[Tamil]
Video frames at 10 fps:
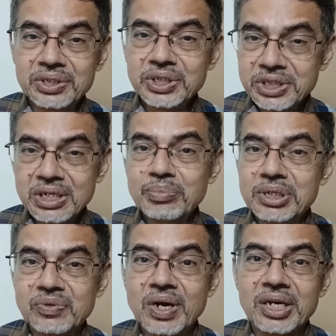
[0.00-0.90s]
சிக்ஸ்
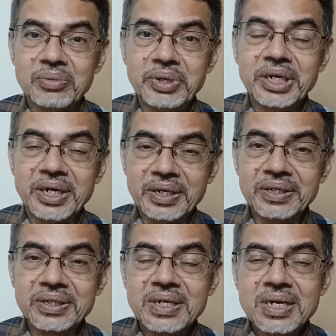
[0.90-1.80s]
நம்பர்ஸ் வாங்குற மாதிரி
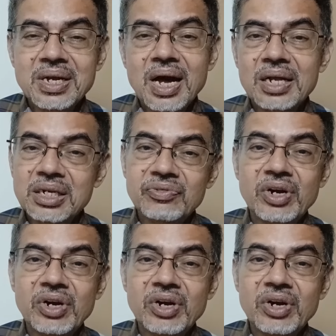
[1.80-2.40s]
கணக்கு அதனால்